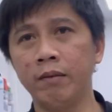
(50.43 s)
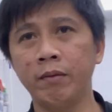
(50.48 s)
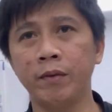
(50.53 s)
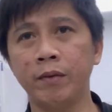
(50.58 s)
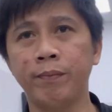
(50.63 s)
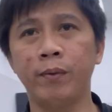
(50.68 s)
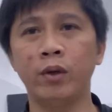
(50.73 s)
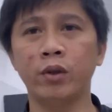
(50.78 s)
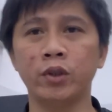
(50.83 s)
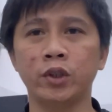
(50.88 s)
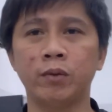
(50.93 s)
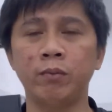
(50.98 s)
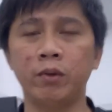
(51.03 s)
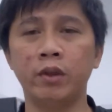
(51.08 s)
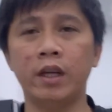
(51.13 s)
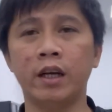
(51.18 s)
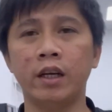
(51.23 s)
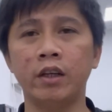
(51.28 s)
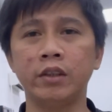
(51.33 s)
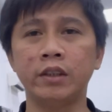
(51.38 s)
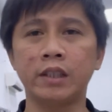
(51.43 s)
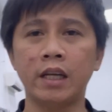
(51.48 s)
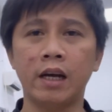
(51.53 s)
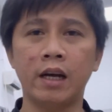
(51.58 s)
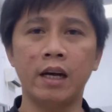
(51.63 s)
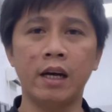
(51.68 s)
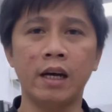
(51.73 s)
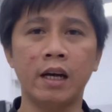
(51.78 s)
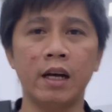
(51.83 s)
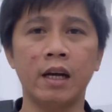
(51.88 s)
Mag-focus muna kayo sa
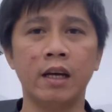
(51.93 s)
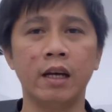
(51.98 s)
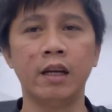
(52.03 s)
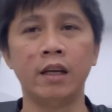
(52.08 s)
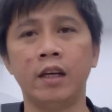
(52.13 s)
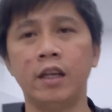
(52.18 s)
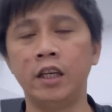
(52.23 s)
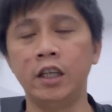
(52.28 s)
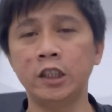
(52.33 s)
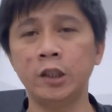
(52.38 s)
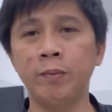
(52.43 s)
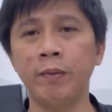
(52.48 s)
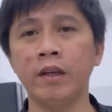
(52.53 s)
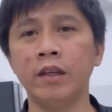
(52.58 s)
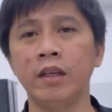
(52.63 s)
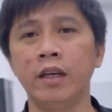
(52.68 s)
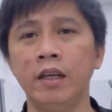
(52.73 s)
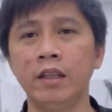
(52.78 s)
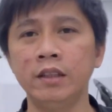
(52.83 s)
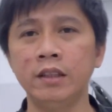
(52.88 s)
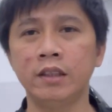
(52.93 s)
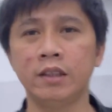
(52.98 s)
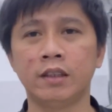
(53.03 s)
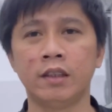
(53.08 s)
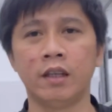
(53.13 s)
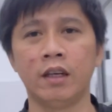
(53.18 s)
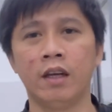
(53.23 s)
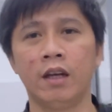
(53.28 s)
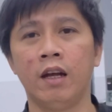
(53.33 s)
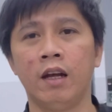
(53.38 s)

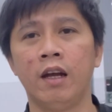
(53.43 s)
experience